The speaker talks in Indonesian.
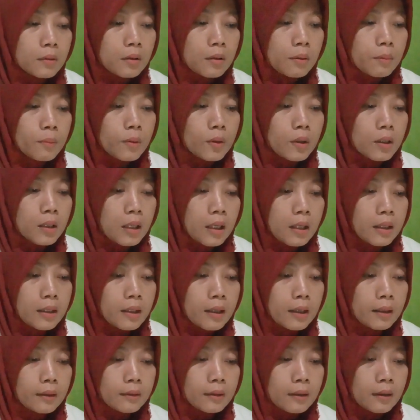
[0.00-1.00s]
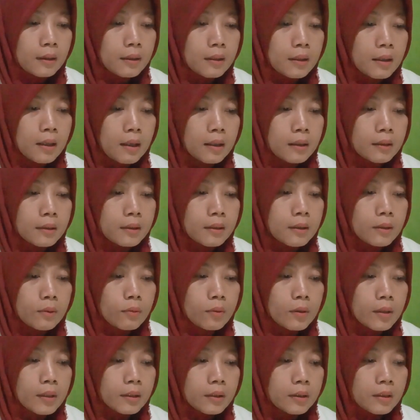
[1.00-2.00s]
kemungkinan yang terlihat
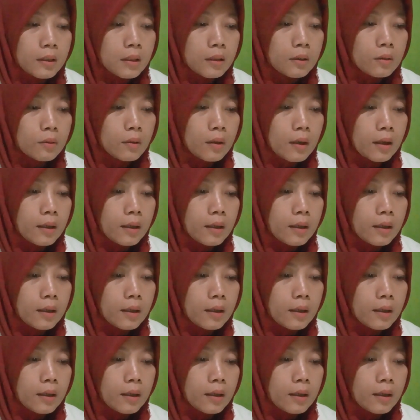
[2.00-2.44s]
di USG itu